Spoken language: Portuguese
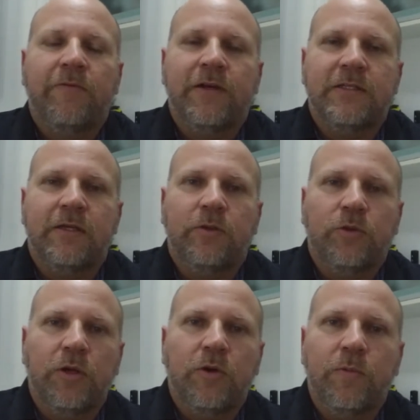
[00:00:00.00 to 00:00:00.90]
fazendo
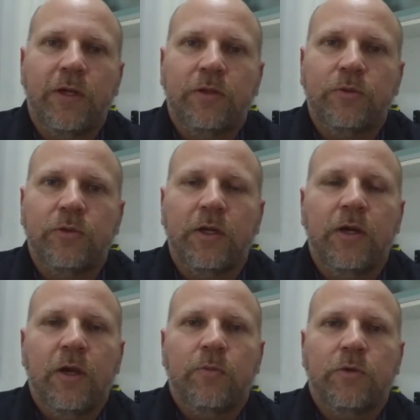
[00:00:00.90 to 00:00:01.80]
toda a cobertura,
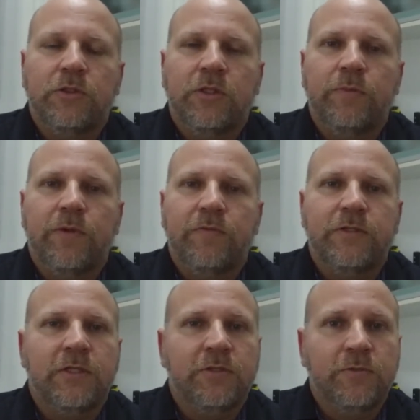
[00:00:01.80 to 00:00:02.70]
mostrando para
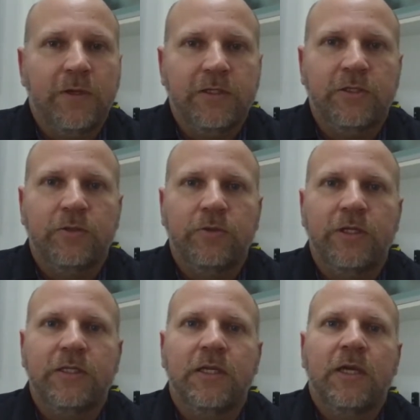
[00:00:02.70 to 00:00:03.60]
vocês os
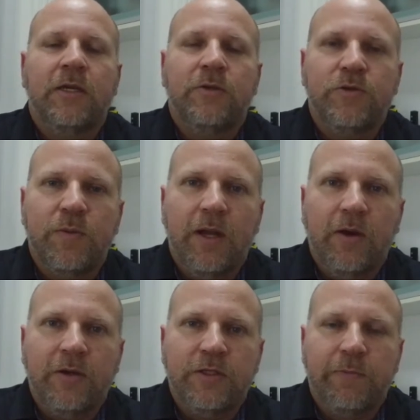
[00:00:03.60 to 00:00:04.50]
bastidores e os
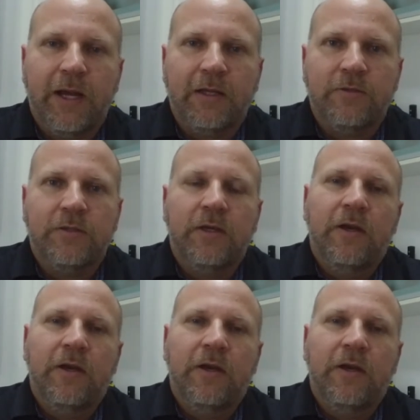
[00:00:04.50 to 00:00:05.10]
melhores pratos.